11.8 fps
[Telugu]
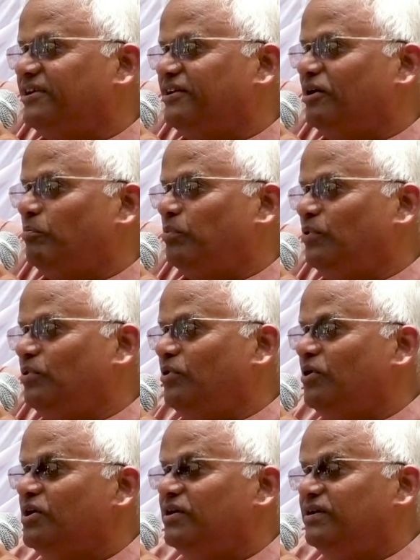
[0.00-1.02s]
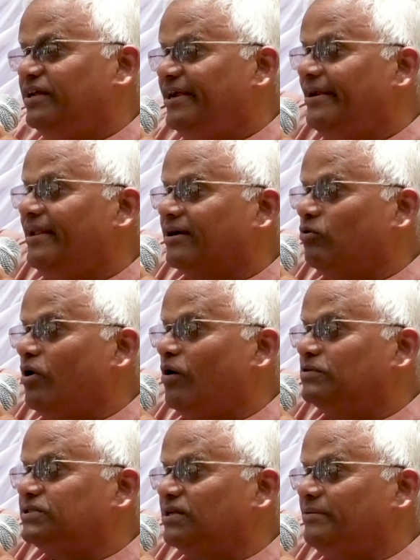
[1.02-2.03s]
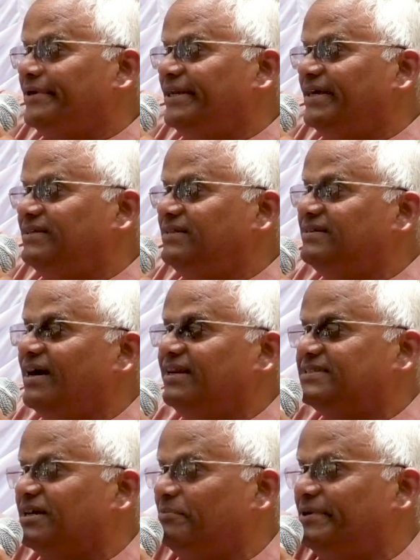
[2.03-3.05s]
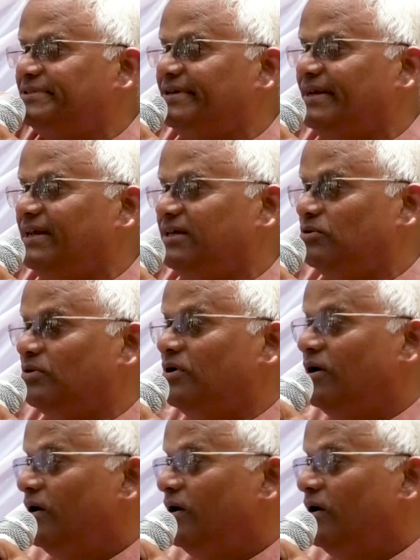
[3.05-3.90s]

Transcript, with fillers: కట్టినప్పుడు నీళ్ళు ఎక్కువ అవసరం అనేది దానికి సంబంధం లేదు